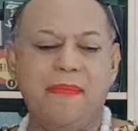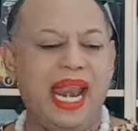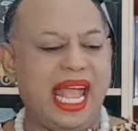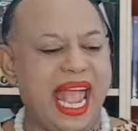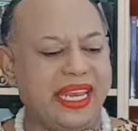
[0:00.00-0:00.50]
พ
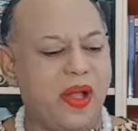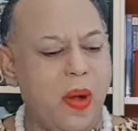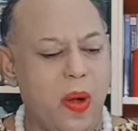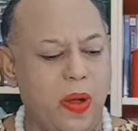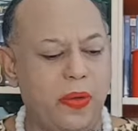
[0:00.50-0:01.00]
ลังงานข
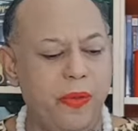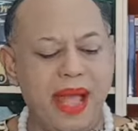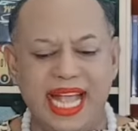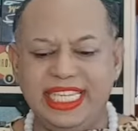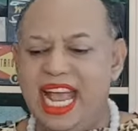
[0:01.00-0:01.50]
องครู
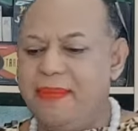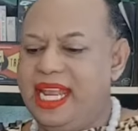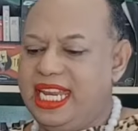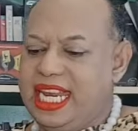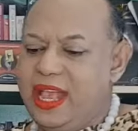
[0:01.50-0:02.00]
บาอาจารย์มาเล
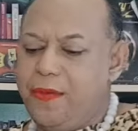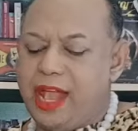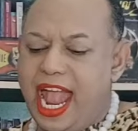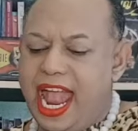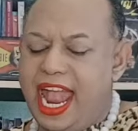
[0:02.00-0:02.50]
ยทีเดียว
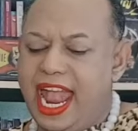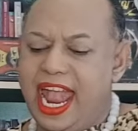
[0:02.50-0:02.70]
ค่ะ